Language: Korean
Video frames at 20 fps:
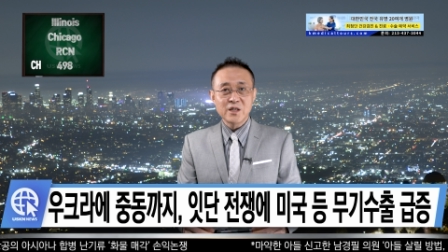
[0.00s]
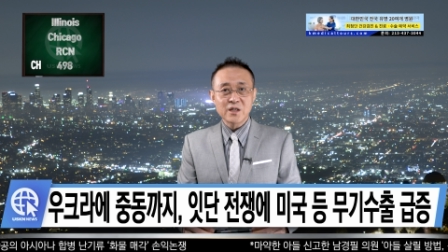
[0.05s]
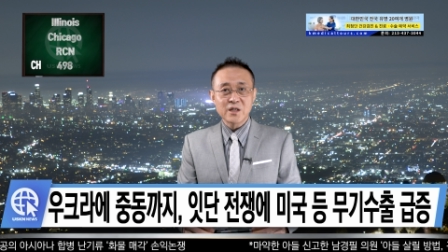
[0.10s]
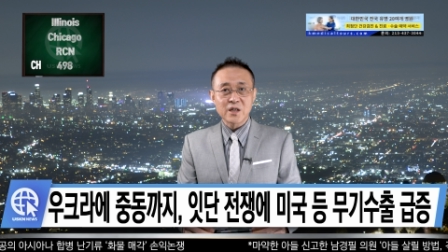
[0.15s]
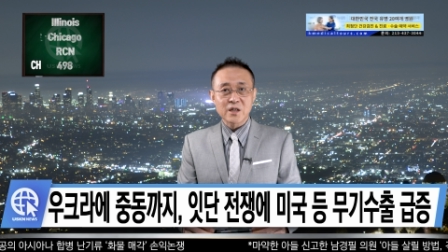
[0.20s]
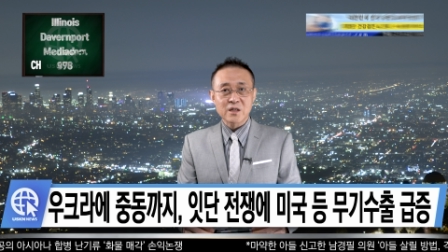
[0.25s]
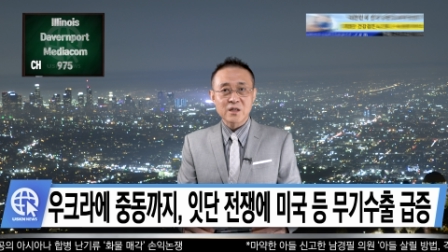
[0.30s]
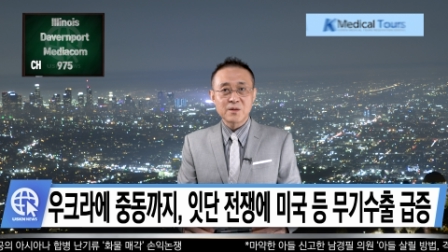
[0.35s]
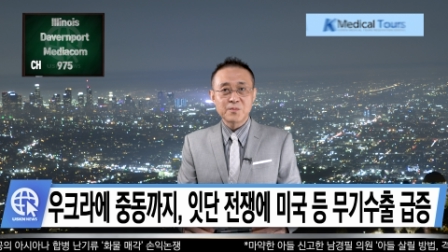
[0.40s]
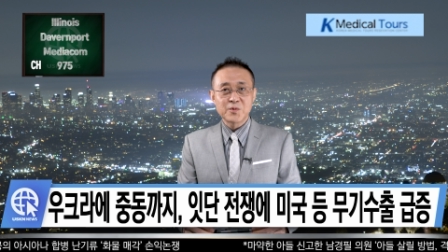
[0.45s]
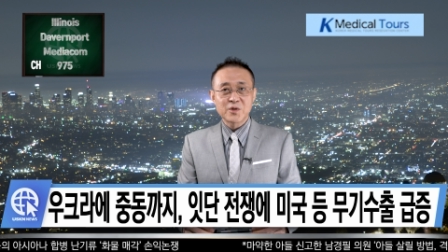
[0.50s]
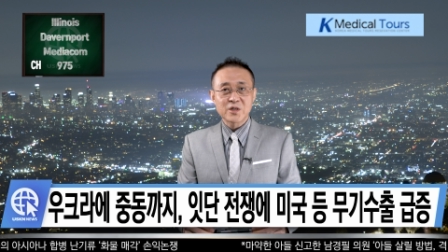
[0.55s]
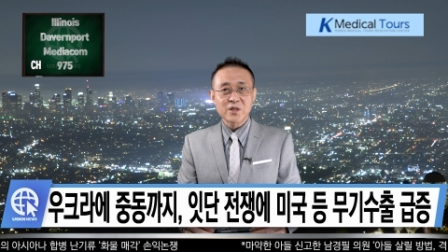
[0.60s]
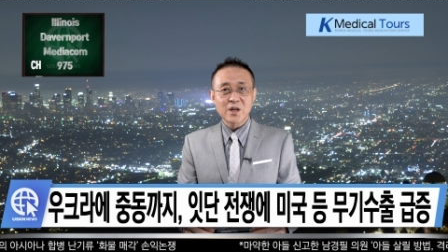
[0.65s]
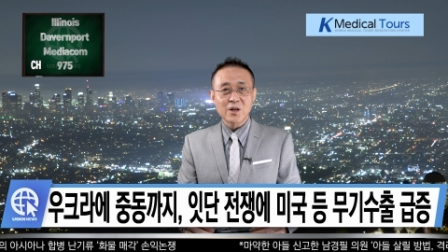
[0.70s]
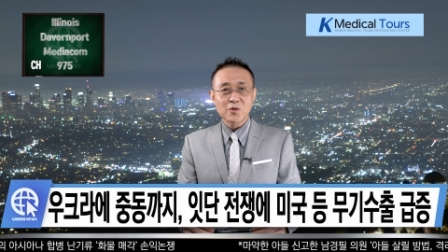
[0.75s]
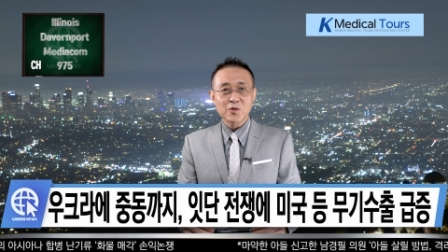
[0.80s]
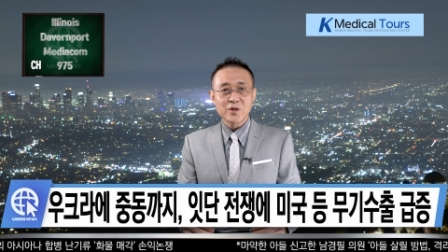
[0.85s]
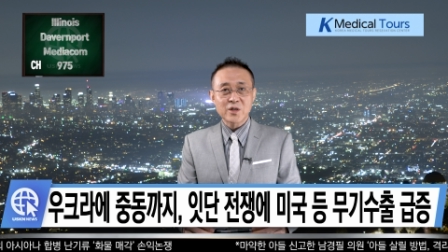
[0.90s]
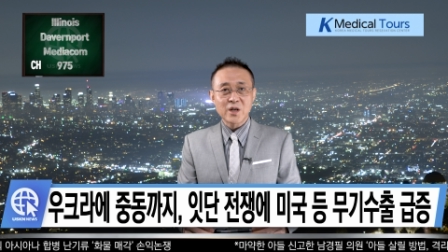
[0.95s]
이익이
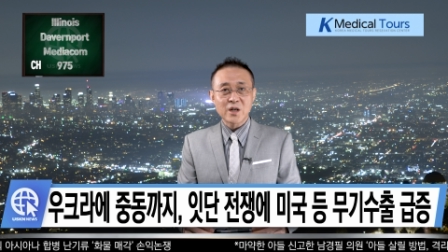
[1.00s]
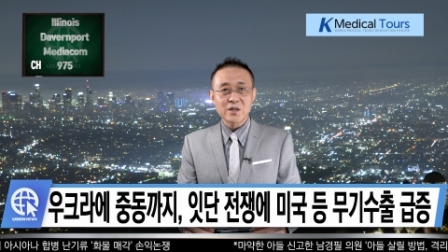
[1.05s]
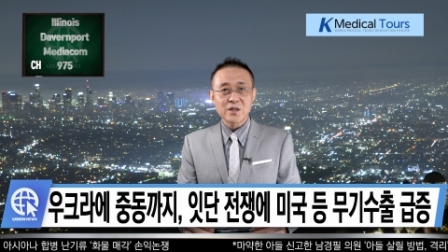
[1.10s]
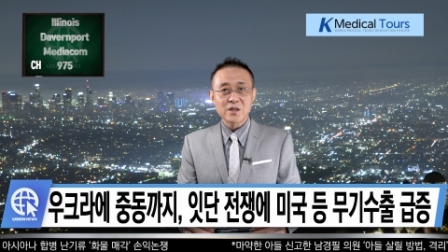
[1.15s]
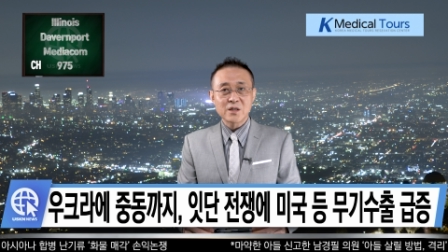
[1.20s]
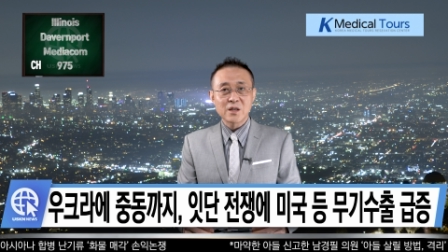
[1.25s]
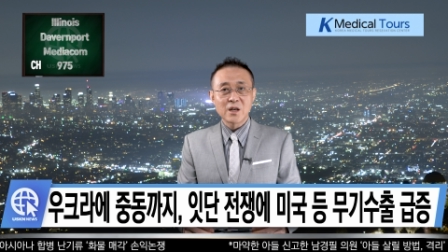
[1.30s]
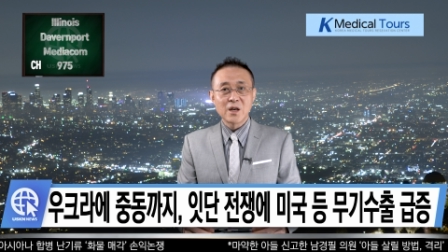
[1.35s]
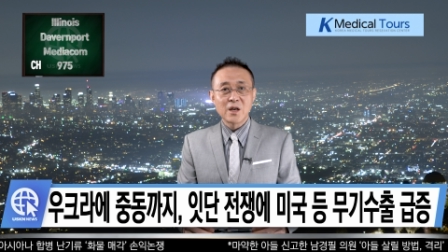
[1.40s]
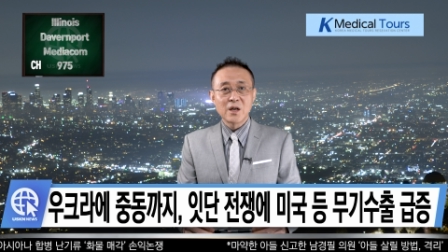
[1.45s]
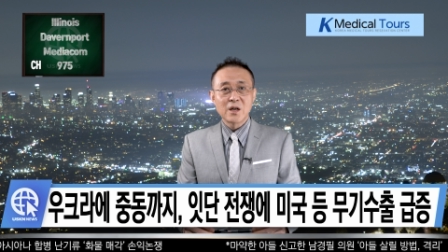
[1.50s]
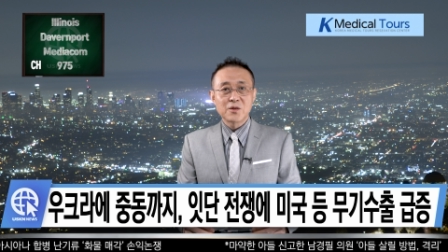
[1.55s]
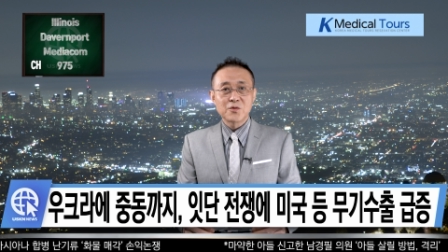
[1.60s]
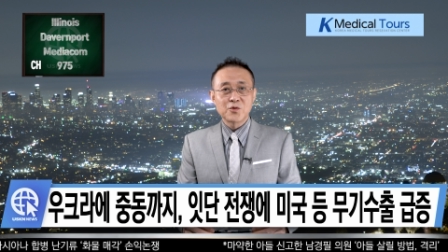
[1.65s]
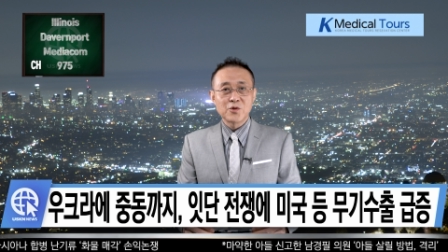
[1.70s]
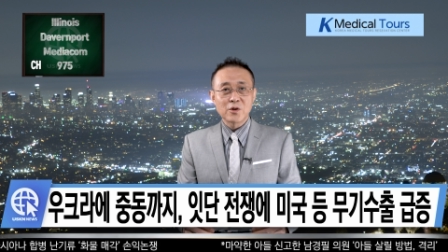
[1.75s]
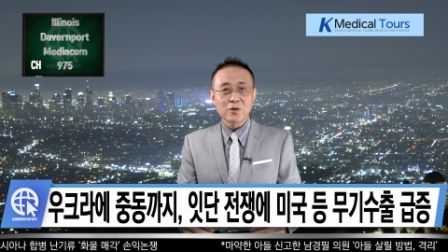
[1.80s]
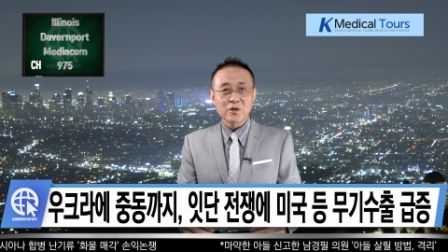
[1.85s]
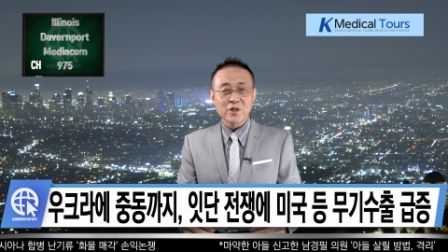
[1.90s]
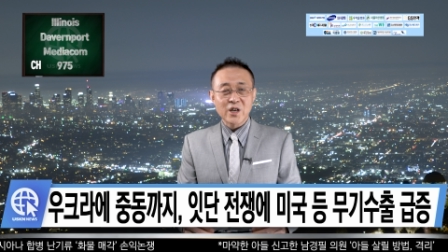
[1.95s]
급증하고 있다는
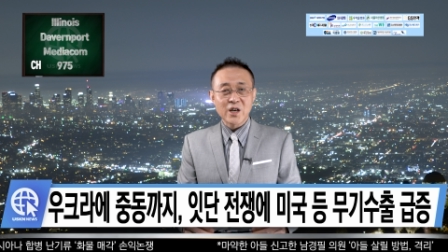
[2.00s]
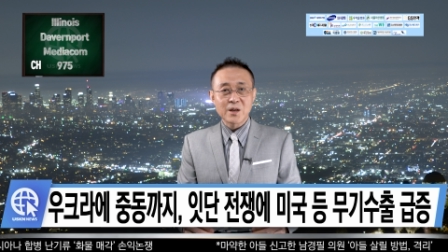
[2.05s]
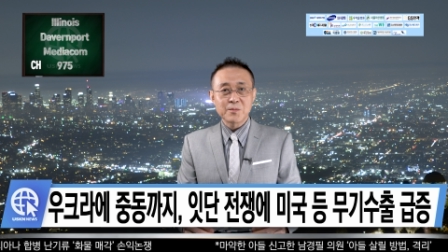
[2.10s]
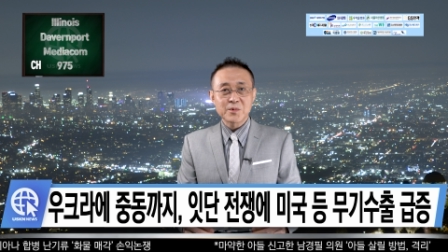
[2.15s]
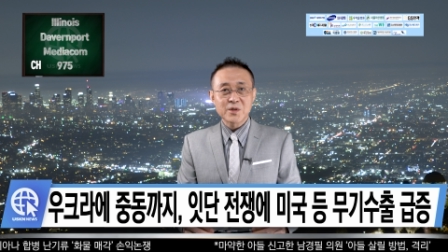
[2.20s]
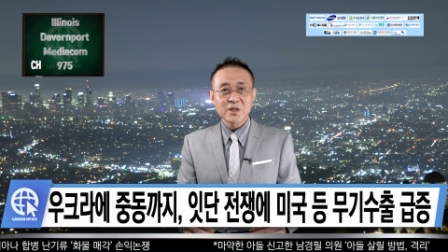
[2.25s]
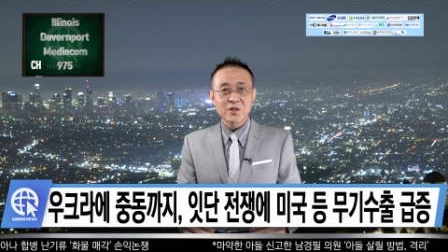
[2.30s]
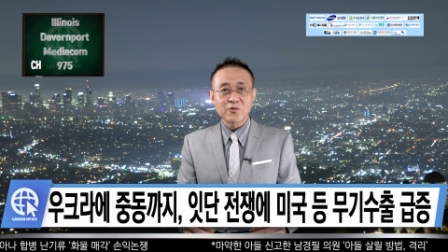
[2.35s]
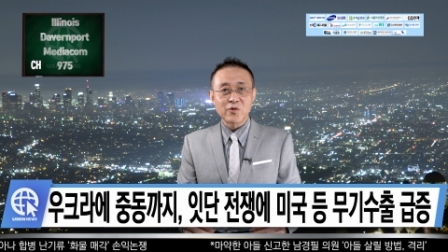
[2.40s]
뉴욕타임스,